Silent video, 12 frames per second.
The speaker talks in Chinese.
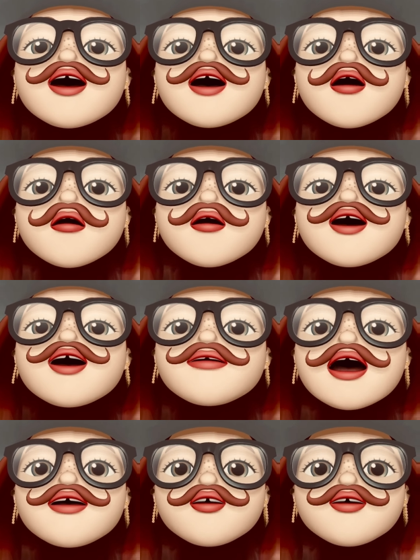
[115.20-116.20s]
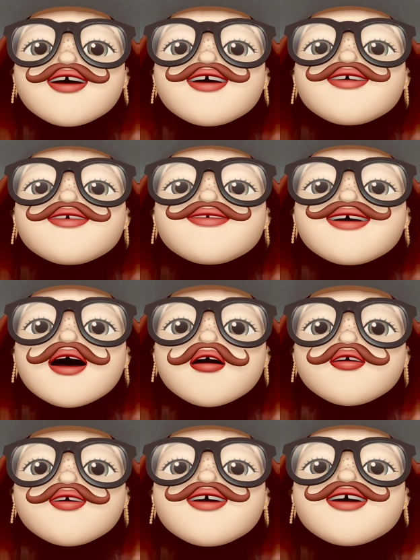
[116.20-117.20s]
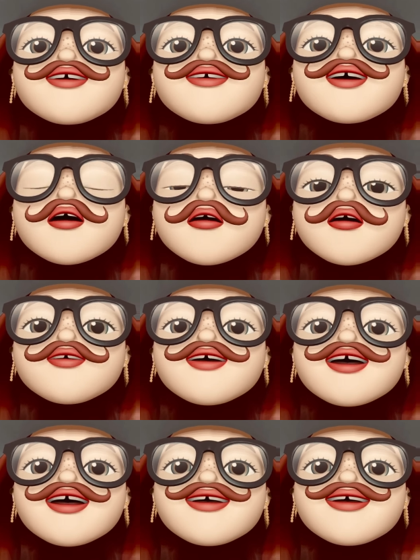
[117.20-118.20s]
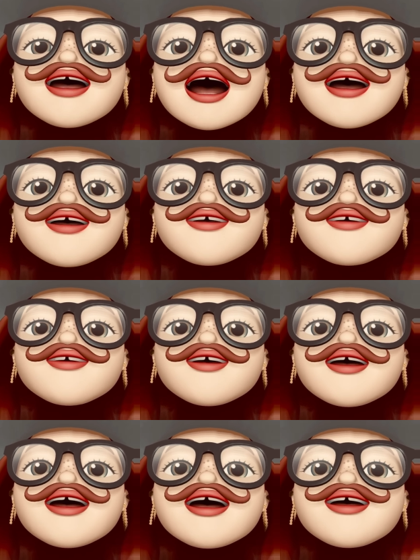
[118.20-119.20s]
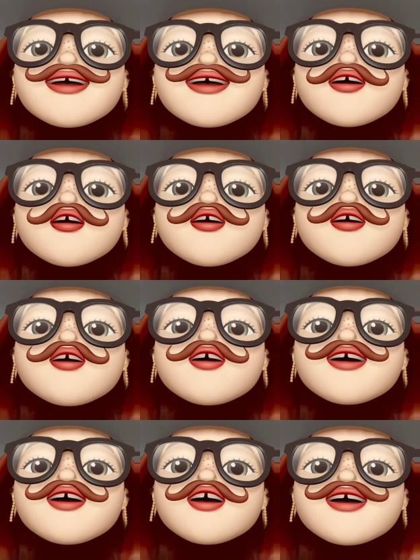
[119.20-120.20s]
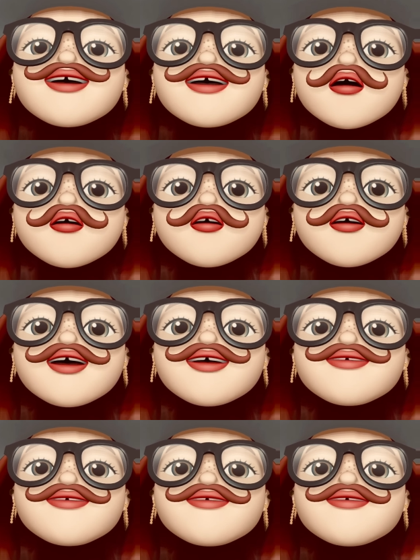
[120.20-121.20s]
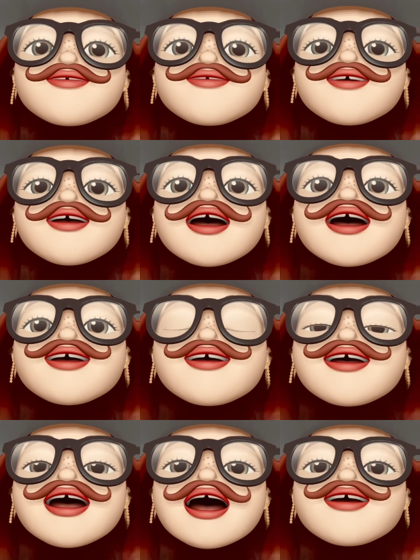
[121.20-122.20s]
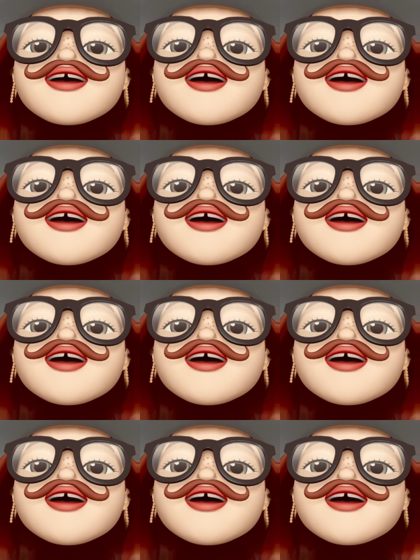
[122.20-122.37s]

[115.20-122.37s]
为了把学生教育成有用的人才。子治认真教学，在他的